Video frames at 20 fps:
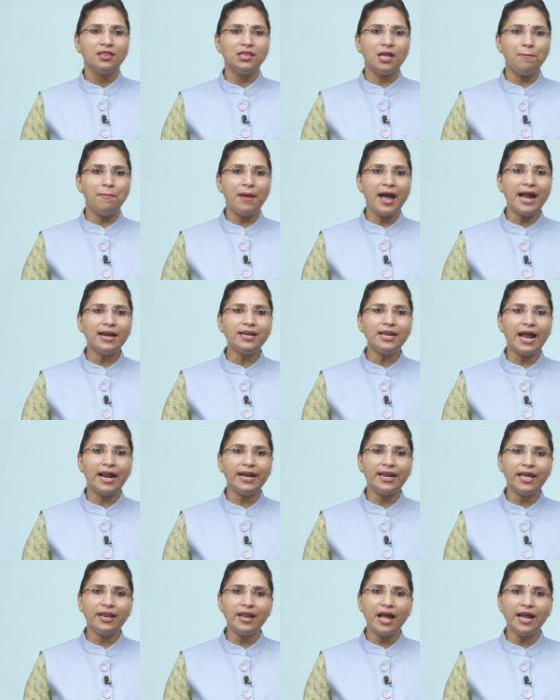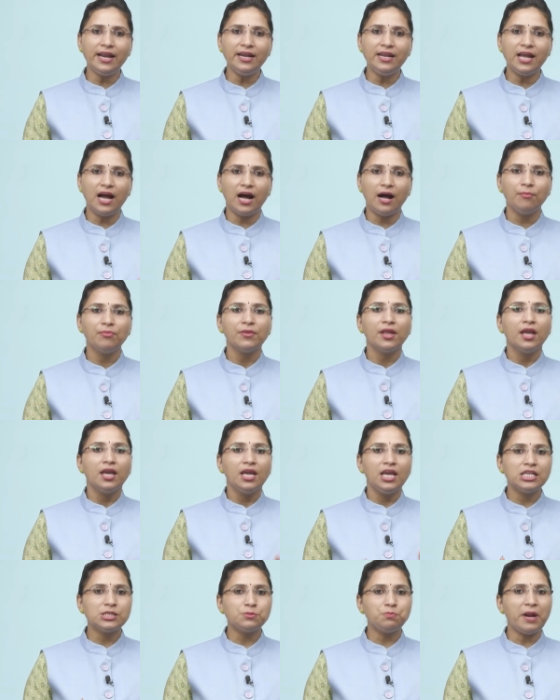द बैट हैड एन आइडिया
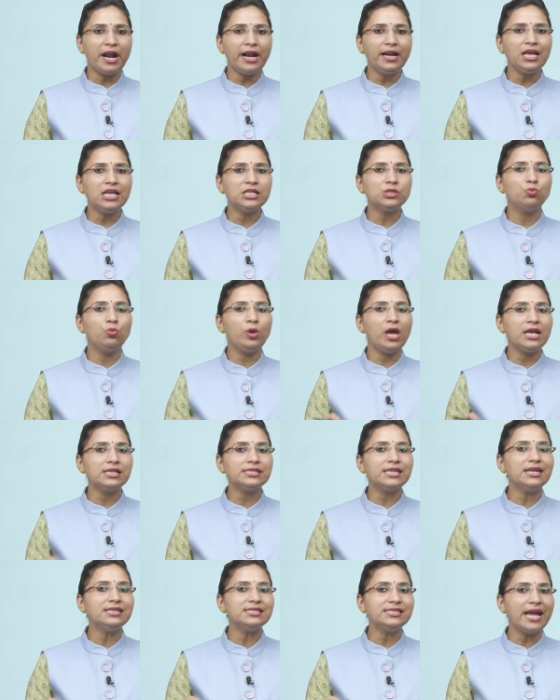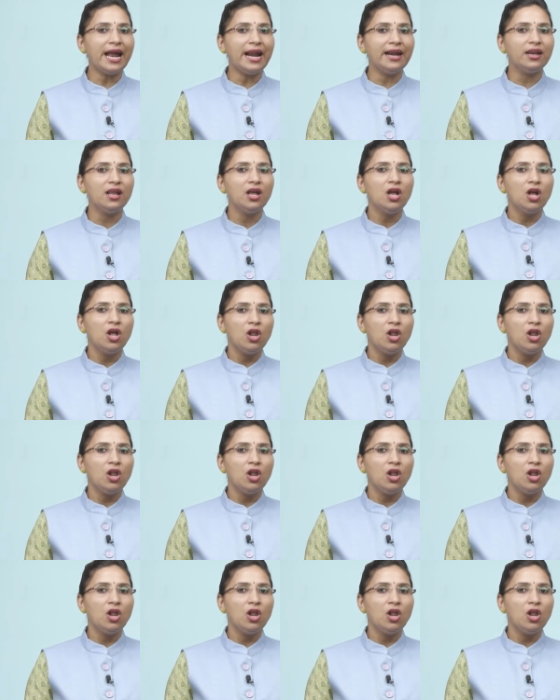ही स्प्रेड हिज विंग्स एंड सेड